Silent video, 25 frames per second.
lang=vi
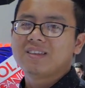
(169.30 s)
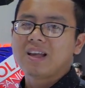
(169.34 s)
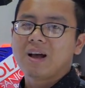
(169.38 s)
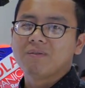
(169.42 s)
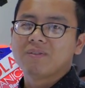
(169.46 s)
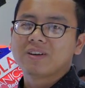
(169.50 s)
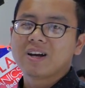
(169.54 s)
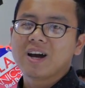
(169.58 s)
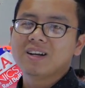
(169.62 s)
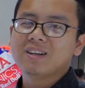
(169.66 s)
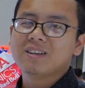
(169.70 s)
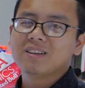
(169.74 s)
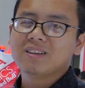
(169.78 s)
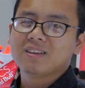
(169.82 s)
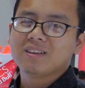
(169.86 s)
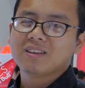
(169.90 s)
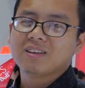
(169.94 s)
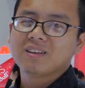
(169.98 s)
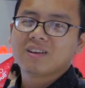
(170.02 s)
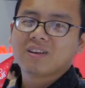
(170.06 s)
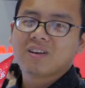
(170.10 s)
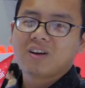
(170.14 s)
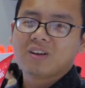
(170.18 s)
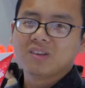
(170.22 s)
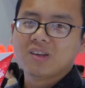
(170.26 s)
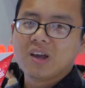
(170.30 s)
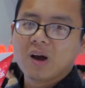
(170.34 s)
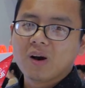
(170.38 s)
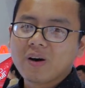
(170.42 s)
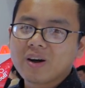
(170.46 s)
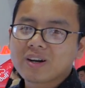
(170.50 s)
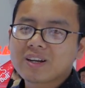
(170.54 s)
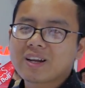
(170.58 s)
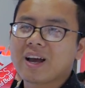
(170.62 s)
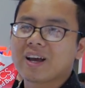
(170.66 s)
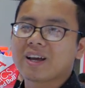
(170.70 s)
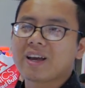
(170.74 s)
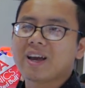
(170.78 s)
giảm cân còn nhiều
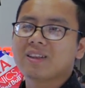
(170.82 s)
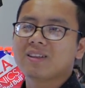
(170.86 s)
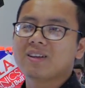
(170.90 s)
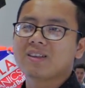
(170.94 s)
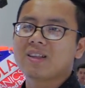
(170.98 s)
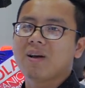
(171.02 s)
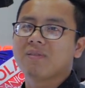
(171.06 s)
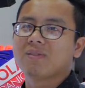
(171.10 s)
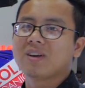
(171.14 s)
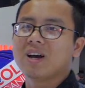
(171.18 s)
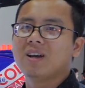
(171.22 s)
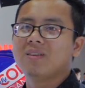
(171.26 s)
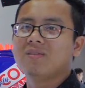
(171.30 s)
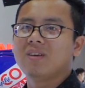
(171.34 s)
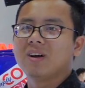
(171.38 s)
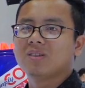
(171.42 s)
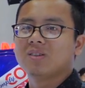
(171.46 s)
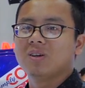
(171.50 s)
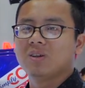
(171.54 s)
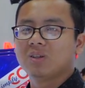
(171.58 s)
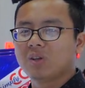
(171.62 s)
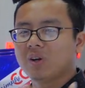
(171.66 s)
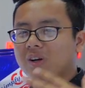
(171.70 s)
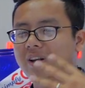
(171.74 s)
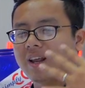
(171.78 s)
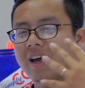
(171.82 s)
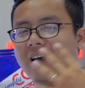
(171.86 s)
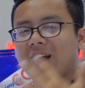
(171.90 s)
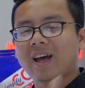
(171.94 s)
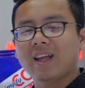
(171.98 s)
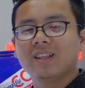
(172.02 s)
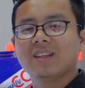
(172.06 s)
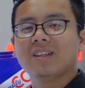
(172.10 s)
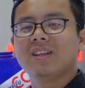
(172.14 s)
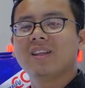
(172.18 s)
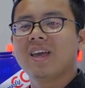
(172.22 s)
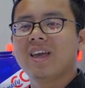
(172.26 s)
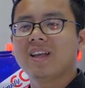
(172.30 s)
hơn cả cách tôi giảm cân mặc dù tôi đã
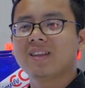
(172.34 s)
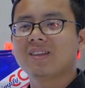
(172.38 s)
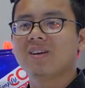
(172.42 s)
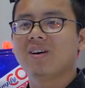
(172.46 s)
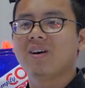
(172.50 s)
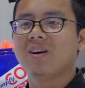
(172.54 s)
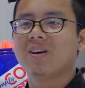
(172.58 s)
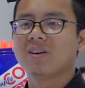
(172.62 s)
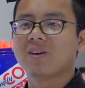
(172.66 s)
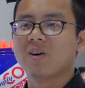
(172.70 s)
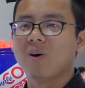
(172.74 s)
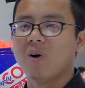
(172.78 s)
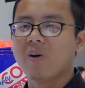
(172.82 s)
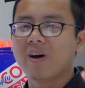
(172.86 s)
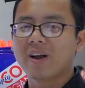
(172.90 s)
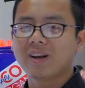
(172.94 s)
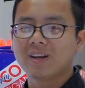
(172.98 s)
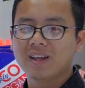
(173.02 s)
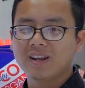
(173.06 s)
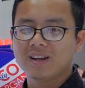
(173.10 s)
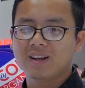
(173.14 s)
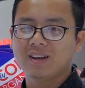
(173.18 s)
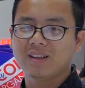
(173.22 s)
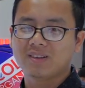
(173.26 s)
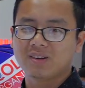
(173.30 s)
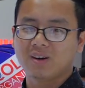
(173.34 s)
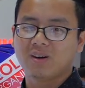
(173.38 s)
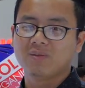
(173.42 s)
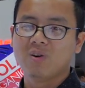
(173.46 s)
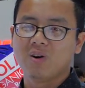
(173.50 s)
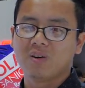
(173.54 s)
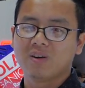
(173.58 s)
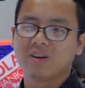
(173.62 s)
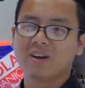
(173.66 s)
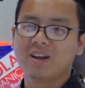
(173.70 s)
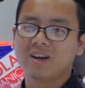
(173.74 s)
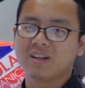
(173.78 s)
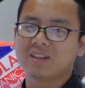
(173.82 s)
ăn ít rồi cố ăn ít để cho
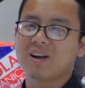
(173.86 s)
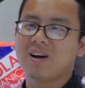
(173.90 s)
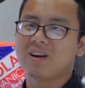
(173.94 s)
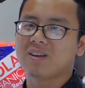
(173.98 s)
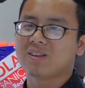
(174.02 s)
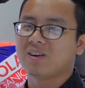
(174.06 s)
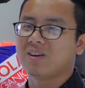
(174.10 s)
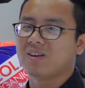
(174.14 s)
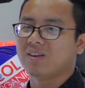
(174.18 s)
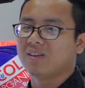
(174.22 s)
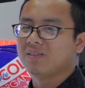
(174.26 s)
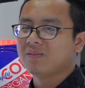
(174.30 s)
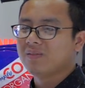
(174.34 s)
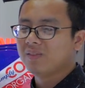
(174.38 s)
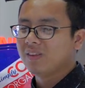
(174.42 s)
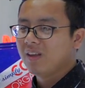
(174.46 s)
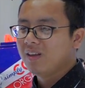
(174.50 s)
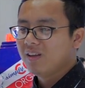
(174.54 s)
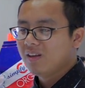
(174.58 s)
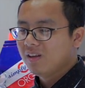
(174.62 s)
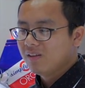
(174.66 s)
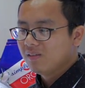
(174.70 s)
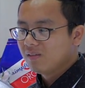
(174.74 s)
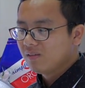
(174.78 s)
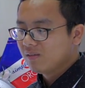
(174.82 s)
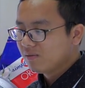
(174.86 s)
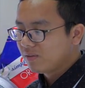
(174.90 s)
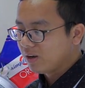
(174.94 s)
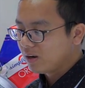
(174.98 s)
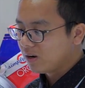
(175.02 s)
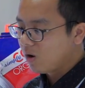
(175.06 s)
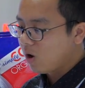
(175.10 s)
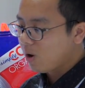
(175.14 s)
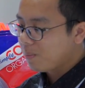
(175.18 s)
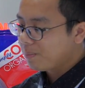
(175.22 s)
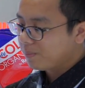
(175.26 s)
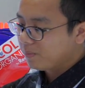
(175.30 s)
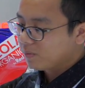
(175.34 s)
bụng nó đỡ to rồi phần
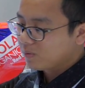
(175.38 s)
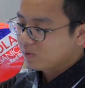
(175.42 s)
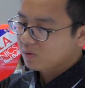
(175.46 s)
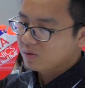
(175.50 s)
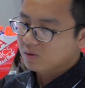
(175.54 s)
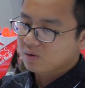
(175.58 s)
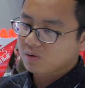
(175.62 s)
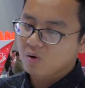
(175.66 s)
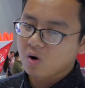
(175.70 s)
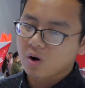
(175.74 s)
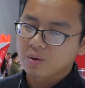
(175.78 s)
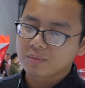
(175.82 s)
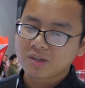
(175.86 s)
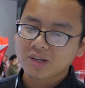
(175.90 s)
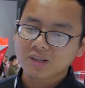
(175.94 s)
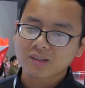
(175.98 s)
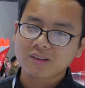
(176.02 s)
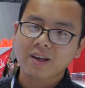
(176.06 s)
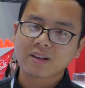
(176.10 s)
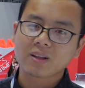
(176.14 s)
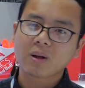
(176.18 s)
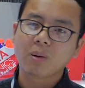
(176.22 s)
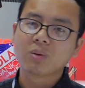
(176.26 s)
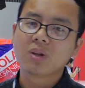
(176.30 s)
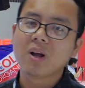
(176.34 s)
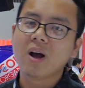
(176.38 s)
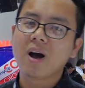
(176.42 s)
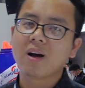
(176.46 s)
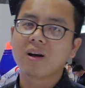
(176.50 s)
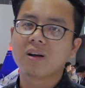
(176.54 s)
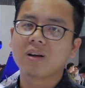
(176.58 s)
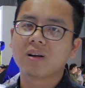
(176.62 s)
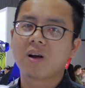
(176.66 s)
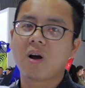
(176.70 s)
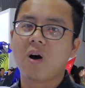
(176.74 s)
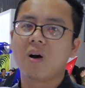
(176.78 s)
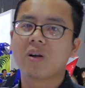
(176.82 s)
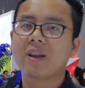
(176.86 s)
lốp của một chiếc xe thông thường
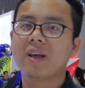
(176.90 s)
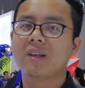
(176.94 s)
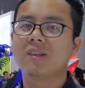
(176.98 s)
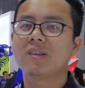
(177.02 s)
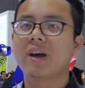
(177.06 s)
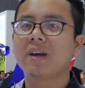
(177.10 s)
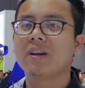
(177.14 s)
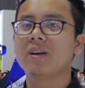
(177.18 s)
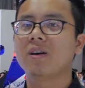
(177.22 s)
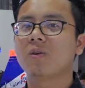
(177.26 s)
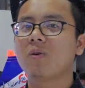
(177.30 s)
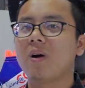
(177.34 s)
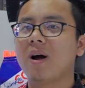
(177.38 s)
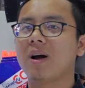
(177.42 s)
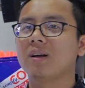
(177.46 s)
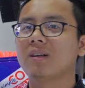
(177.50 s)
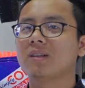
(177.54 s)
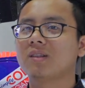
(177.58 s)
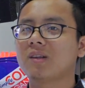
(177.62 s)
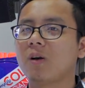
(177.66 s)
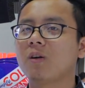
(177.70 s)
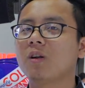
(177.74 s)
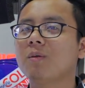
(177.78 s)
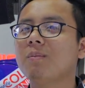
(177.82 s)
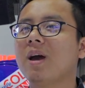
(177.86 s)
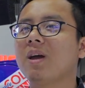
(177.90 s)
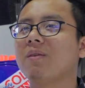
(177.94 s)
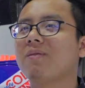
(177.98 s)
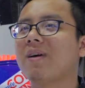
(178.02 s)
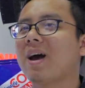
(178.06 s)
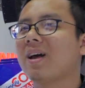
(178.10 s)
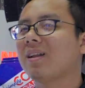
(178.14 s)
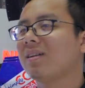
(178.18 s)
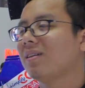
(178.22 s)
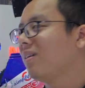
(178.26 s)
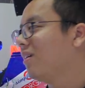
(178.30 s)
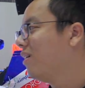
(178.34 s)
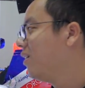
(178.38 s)
có thể chạy được khoảng 6 đến 7
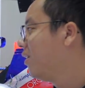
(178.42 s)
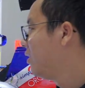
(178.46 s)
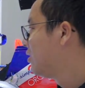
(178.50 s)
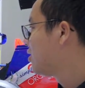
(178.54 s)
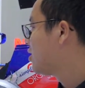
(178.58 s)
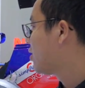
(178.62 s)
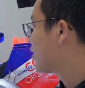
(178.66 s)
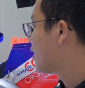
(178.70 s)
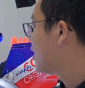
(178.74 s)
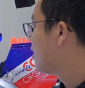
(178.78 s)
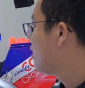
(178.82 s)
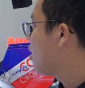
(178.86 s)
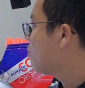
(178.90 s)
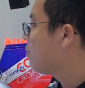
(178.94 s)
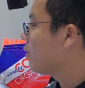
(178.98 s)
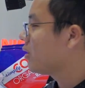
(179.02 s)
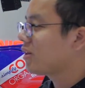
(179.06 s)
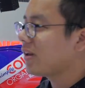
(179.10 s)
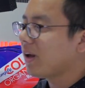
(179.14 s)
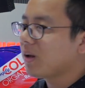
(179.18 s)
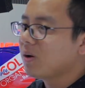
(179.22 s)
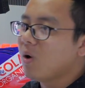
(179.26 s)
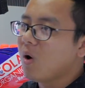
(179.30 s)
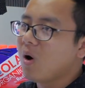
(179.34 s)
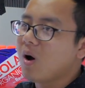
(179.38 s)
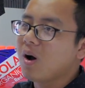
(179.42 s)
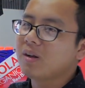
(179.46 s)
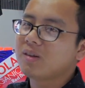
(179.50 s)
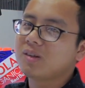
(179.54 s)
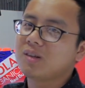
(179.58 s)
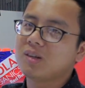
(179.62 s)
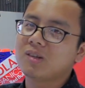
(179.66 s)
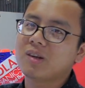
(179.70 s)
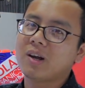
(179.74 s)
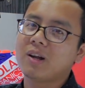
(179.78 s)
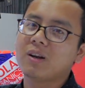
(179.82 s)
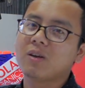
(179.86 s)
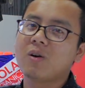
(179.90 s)
vạn trong khi lốp của xe đua
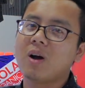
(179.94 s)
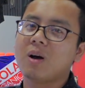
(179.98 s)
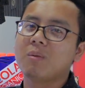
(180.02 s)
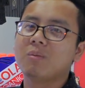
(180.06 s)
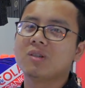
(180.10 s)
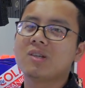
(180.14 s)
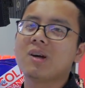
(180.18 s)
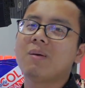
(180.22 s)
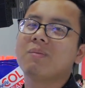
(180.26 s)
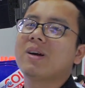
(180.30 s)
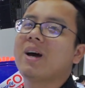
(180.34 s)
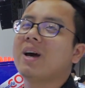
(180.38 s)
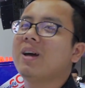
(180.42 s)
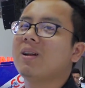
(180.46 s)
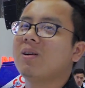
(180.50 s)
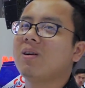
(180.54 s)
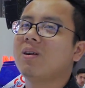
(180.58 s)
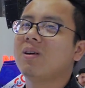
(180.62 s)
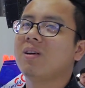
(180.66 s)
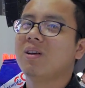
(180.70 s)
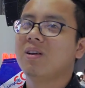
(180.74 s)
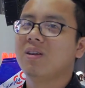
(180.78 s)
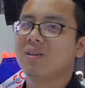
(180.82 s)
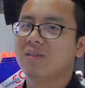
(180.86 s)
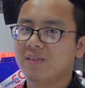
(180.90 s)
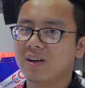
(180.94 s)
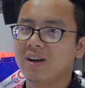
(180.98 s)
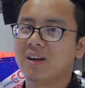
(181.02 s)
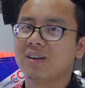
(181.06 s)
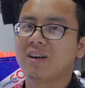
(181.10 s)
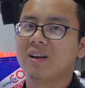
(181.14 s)
chỉ chạy được khoảng 100 cây thôi vâng.